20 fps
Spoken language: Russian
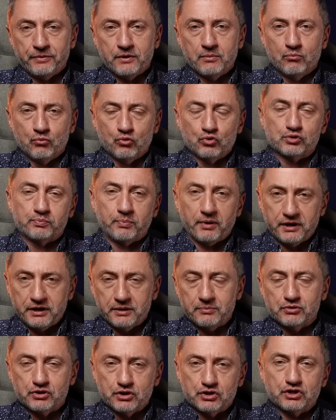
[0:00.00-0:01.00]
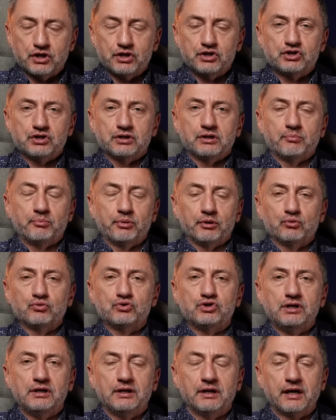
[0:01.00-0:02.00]
муж погибшей женщины
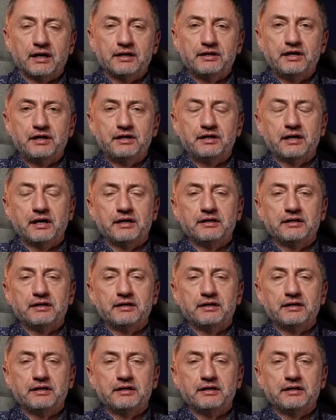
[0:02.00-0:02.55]
получили ранения,